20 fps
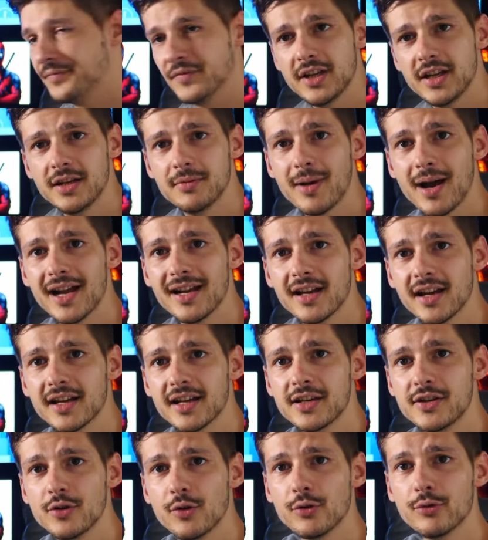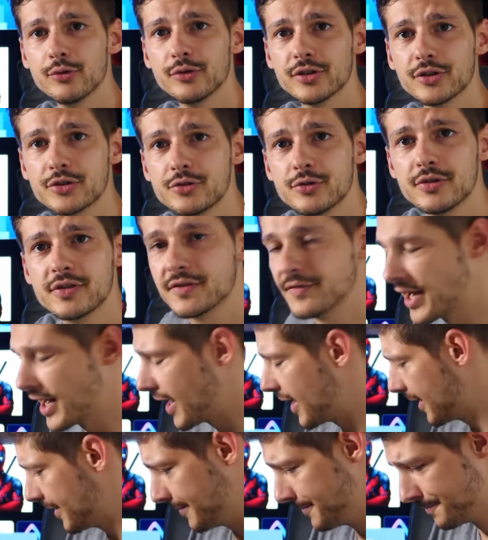in meiner Region unterstützt
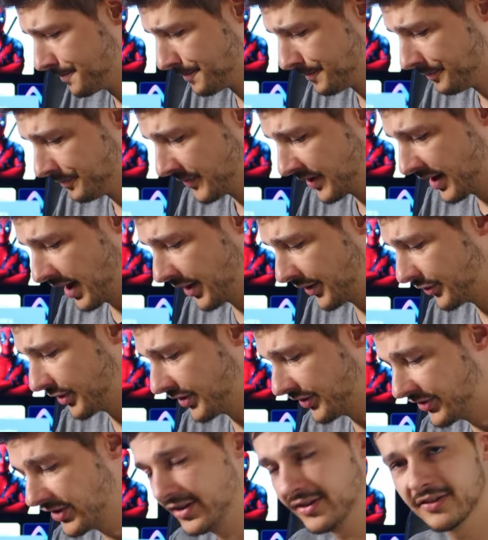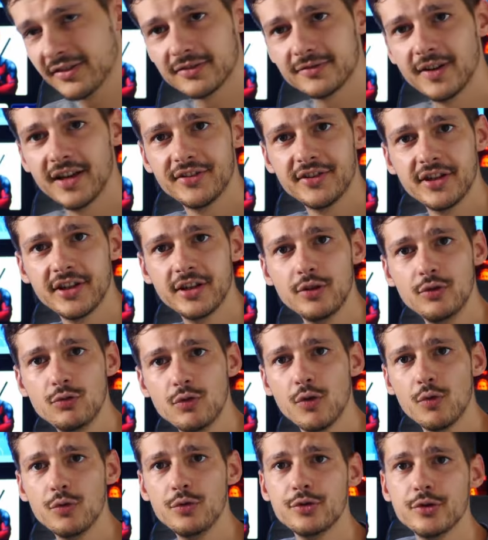werden. Also das sind quasi
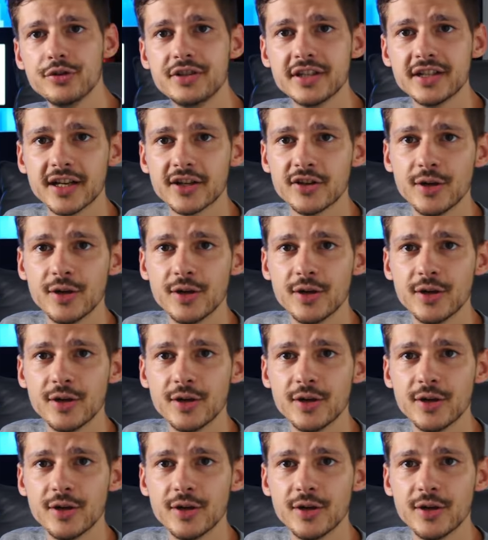nur unnötige